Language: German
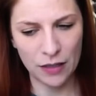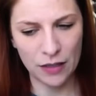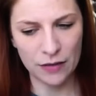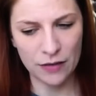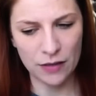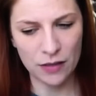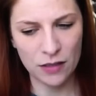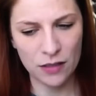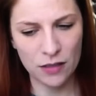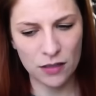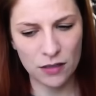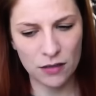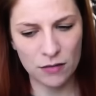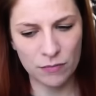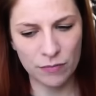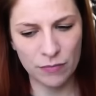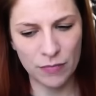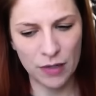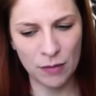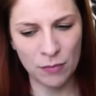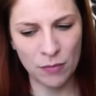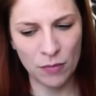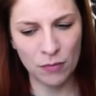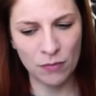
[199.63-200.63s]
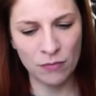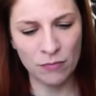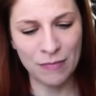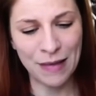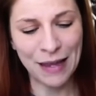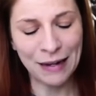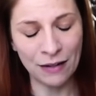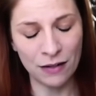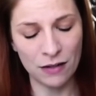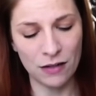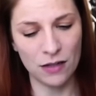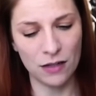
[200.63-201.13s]
es ist im
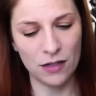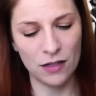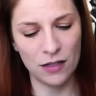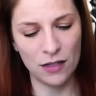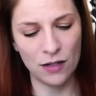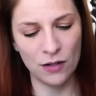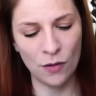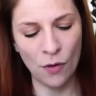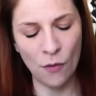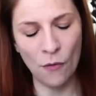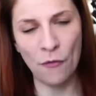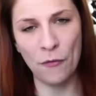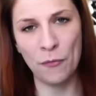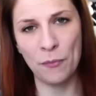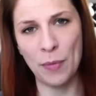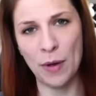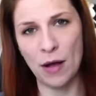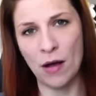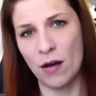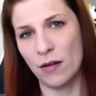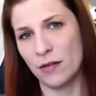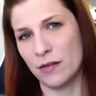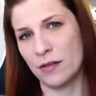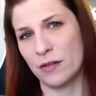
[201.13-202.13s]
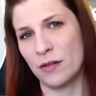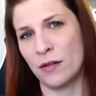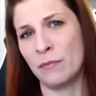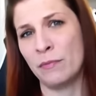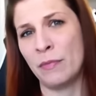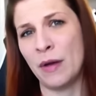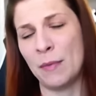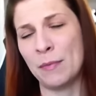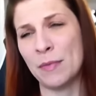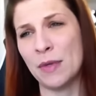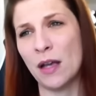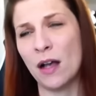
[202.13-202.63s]
Moment die Luft bei Hearthstone
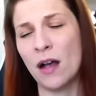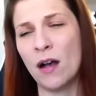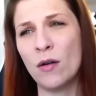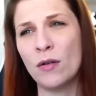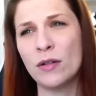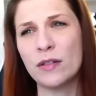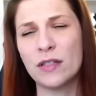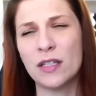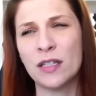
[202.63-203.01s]
bei mir raus.